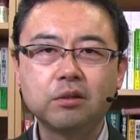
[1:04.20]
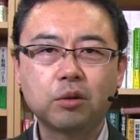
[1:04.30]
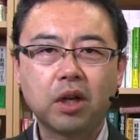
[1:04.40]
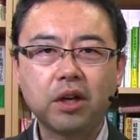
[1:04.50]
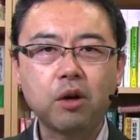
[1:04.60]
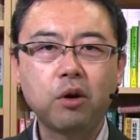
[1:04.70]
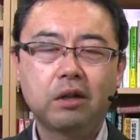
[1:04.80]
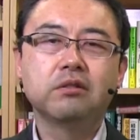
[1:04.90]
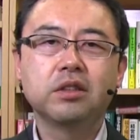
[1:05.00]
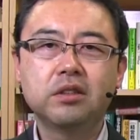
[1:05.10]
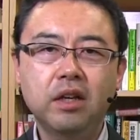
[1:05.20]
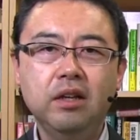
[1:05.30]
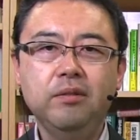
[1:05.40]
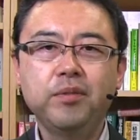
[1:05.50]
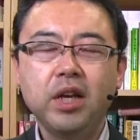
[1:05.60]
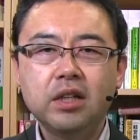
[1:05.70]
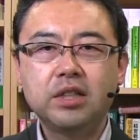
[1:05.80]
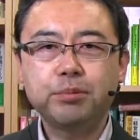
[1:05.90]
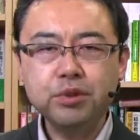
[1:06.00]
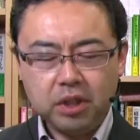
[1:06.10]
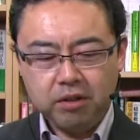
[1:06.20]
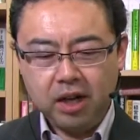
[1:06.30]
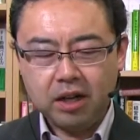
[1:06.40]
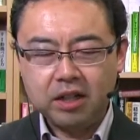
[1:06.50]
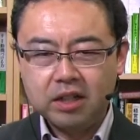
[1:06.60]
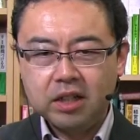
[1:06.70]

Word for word: ていうことが結構あるんですね。自分では、